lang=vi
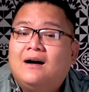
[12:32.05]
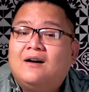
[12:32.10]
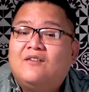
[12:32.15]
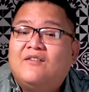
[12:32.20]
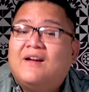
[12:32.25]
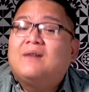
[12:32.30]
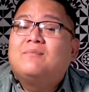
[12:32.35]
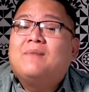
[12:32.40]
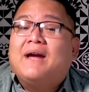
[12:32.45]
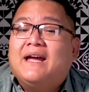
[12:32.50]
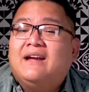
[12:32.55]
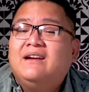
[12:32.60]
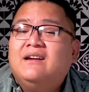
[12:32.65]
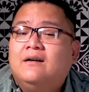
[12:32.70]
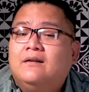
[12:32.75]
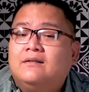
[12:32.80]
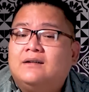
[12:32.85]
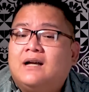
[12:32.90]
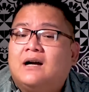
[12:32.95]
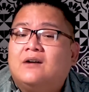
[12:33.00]
ven biển
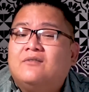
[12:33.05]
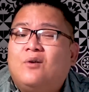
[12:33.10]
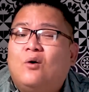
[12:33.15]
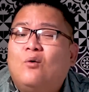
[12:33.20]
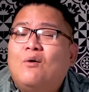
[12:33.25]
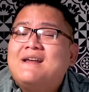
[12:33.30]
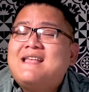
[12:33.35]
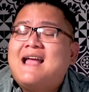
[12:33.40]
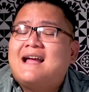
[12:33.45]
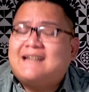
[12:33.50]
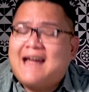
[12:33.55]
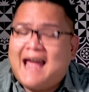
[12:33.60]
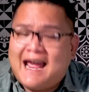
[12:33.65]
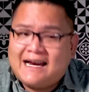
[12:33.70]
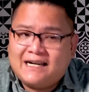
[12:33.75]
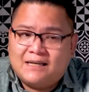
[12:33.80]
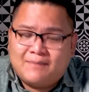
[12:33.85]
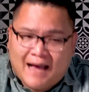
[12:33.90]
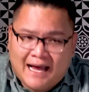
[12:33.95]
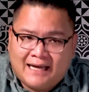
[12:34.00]
đường Trần Phú ở Nha
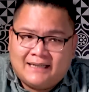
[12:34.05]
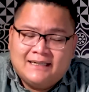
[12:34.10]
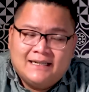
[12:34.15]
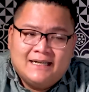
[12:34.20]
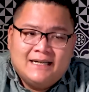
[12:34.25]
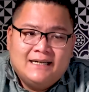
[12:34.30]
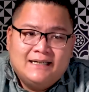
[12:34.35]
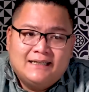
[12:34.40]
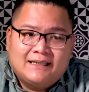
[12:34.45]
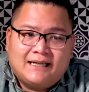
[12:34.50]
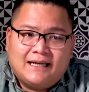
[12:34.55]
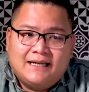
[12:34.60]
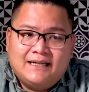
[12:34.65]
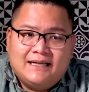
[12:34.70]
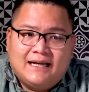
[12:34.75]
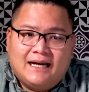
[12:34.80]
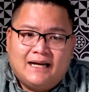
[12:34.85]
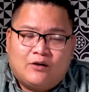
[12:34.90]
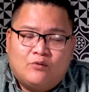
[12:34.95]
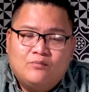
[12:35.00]
Trang đó mà cái
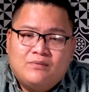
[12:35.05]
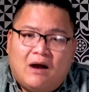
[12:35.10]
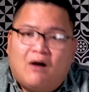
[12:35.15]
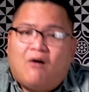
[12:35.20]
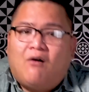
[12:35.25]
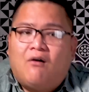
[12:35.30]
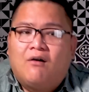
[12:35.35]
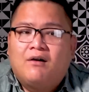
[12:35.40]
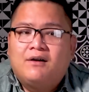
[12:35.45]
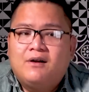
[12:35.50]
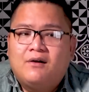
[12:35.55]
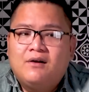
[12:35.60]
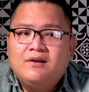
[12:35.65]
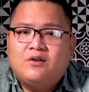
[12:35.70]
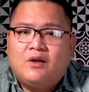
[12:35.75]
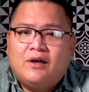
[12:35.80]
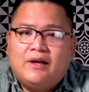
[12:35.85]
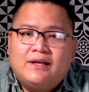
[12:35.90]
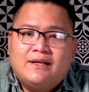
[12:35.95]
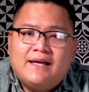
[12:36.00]
à, cũng ngồi nói
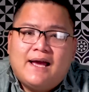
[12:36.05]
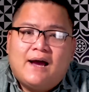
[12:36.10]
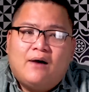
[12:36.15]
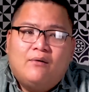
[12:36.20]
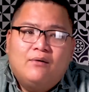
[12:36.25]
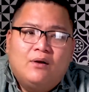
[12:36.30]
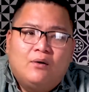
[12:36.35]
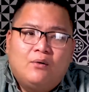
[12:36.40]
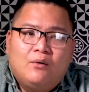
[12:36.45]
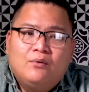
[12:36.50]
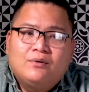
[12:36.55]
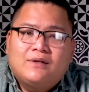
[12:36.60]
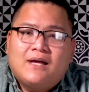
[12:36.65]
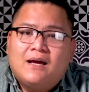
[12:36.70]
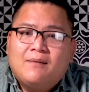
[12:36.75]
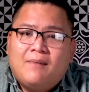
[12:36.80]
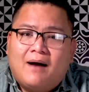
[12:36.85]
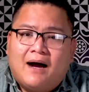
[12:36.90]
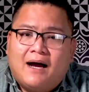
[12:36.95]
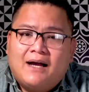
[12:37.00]
chuyện giao lưu
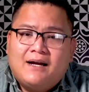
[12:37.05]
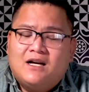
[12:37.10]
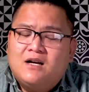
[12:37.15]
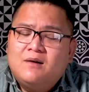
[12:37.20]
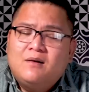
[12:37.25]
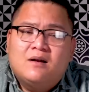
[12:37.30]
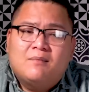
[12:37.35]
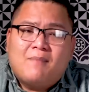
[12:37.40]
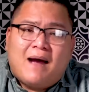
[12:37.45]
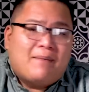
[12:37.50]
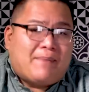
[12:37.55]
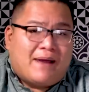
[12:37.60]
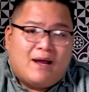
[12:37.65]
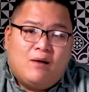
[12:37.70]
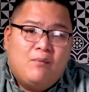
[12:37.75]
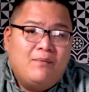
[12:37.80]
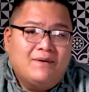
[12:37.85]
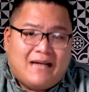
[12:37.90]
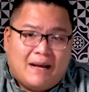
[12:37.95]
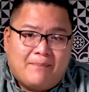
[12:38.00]
chơi bời đó, đó ba mẹ
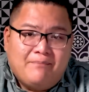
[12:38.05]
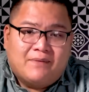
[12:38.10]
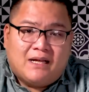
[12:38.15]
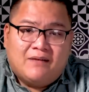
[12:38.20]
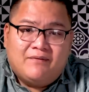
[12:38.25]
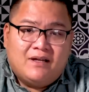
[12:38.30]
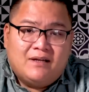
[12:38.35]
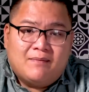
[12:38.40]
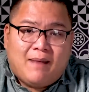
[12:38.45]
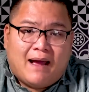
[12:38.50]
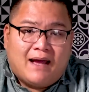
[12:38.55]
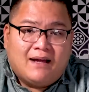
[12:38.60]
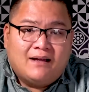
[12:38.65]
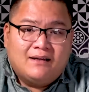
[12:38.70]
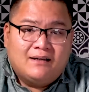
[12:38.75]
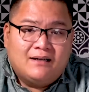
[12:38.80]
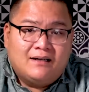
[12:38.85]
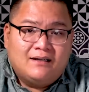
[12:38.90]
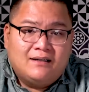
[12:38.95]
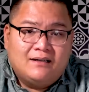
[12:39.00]
không có cấm tại vì
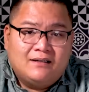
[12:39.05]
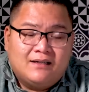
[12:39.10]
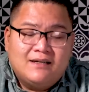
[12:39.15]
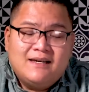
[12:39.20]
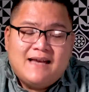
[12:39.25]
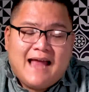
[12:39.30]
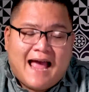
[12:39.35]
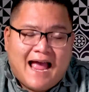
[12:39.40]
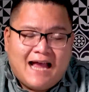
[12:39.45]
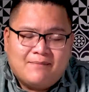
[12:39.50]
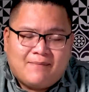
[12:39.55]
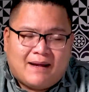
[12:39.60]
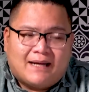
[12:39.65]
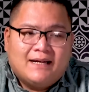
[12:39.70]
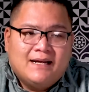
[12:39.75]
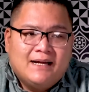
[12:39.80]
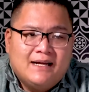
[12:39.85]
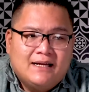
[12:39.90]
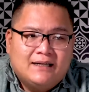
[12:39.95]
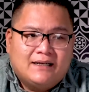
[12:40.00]
bạn ờ, chính đáng mà
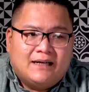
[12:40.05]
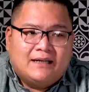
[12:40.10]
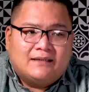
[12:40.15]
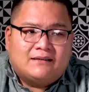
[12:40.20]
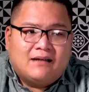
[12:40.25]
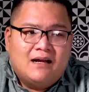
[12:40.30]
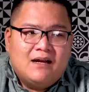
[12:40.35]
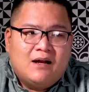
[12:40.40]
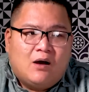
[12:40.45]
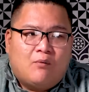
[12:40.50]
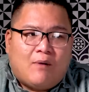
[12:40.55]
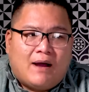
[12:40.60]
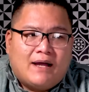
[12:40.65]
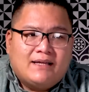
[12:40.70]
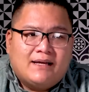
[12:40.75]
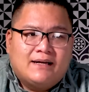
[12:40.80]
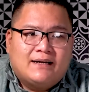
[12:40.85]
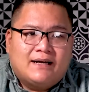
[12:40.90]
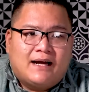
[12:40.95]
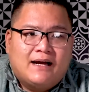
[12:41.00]
thì tới độ khoảng
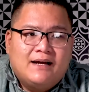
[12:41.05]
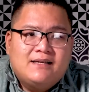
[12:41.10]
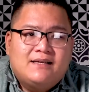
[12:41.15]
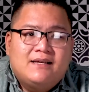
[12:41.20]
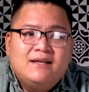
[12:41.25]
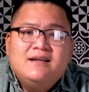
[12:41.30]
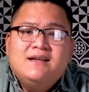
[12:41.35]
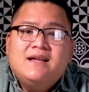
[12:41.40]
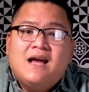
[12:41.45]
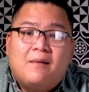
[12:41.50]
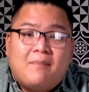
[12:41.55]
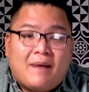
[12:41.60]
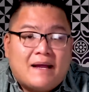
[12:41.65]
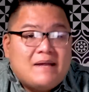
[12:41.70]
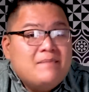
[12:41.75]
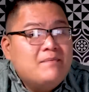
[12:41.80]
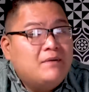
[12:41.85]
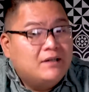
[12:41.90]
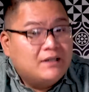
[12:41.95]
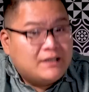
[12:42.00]
chừng cỡ 9 giờ
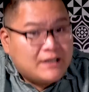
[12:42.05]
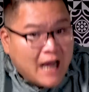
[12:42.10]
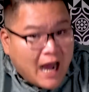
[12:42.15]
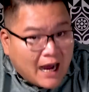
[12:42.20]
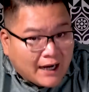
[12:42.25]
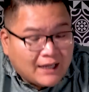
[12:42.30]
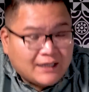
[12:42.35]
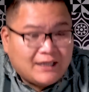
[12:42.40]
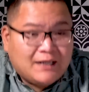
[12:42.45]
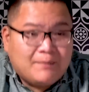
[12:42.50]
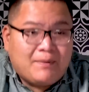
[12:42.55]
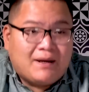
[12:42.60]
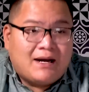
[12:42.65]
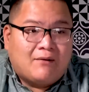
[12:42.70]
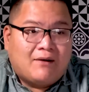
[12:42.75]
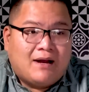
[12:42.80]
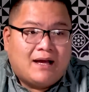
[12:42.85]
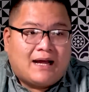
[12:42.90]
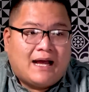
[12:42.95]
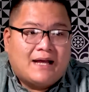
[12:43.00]
mấy 10 giờ đó thì bắt
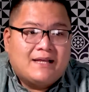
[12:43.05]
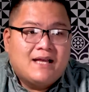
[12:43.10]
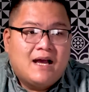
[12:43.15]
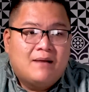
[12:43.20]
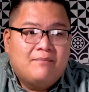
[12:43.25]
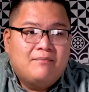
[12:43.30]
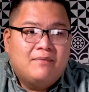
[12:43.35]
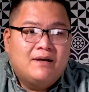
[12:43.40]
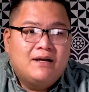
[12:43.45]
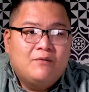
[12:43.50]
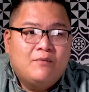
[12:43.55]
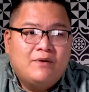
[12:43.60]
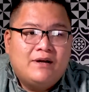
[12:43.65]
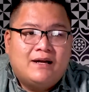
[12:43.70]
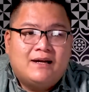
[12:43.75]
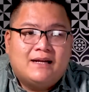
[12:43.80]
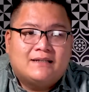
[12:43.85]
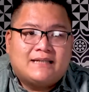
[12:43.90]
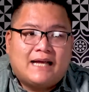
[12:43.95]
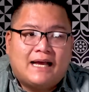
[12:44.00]
đầu là cả nhóm mới quyết
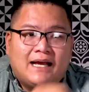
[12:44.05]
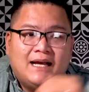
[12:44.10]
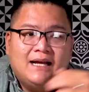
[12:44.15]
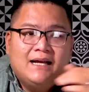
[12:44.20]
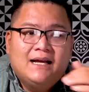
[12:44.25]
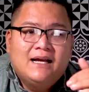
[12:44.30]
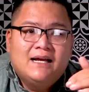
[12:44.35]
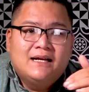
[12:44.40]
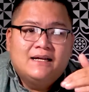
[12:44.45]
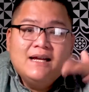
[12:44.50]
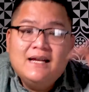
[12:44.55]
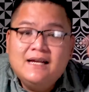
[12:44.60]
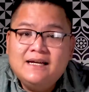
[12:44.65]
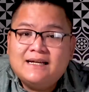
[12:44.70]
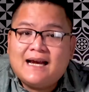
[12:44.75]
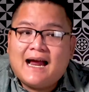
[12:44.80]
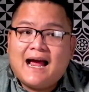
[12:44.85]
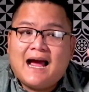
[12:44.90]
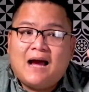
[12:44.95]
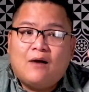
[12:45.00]
định là sẽ đi
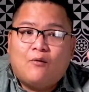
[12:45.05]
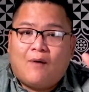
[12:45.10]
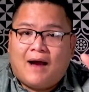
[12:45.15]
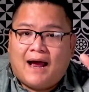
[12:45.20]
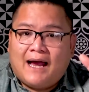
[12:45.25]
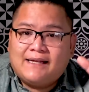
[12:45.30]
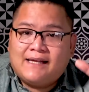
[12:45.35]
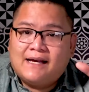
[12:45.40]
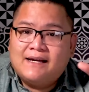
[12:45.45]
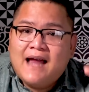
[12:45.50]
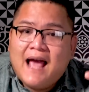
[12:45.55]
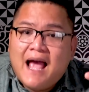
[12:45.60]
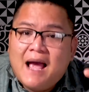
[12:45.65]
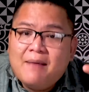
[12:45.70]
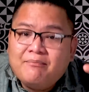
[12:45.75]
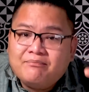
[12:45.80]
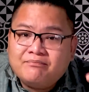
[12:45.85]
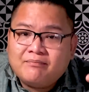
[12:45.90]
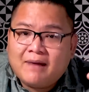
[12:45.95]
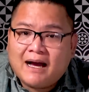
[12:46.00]
ra ngoài chợ
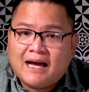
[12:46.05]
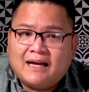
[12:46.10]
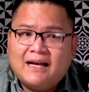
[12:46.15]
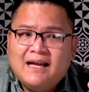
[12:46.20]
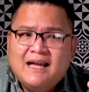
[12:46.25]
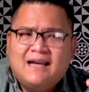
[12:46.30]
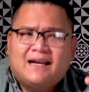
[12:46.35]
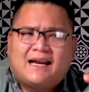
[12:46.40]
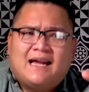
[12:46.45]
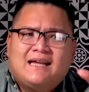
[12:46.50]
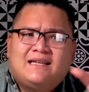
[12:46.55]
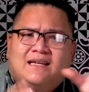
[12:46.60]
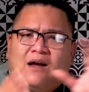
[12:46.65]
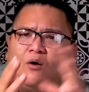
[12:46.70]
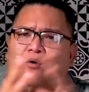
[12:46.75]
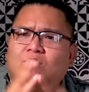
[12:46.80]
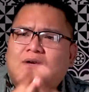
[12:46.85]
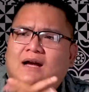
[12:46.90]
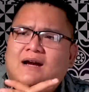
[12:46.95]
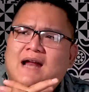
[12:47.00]
đêm mà ngay chỗ
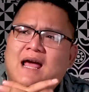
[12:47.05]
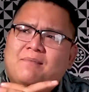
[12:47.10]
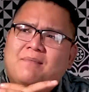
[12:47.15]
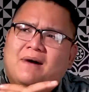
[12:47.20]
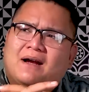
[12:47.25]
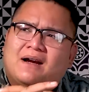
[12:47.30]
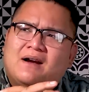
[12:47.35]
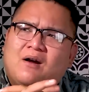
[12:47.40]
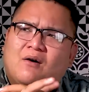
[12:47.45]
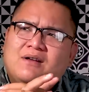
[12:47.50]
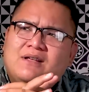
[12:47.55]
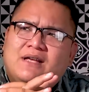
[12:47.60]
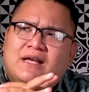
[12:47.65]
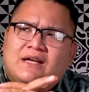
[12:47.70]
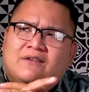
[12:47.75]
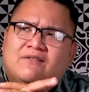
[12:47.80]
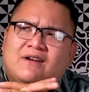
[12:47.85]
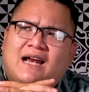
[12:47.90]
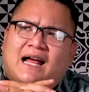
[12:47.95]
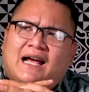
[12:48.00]
chợ đêm mà đối
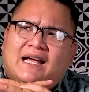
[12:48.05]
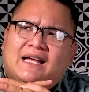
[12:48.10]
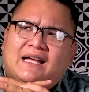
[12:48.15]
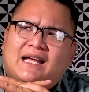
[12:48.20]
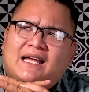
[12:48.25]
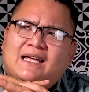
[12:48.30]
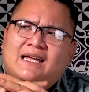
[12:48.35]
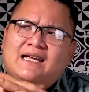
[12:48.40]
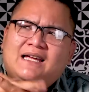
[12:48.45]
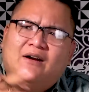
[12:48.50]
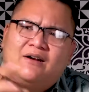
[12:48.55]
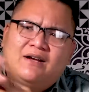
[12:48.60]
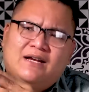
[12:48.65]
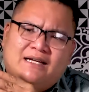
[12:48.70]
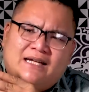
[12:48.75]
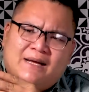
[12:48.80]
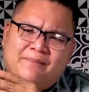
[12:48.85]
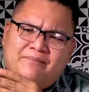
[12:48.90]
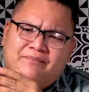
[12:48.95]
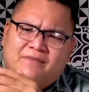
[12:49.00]
diện với lại cái cái gọi gì
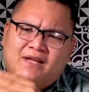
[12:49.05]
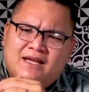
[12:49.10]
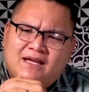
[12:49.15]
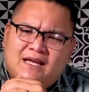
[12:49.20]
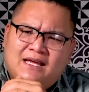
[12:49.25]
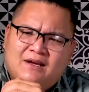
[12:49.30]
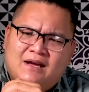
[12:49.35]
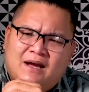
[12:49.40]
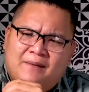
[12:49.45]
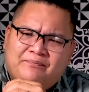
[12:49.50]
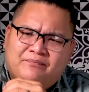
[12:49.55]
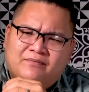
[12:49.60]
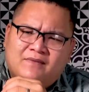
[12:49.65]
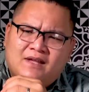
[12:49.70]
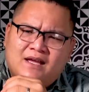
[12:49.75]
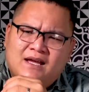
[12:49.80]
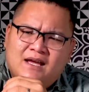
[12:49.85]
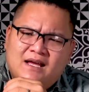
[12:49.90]
tâm cái cái um,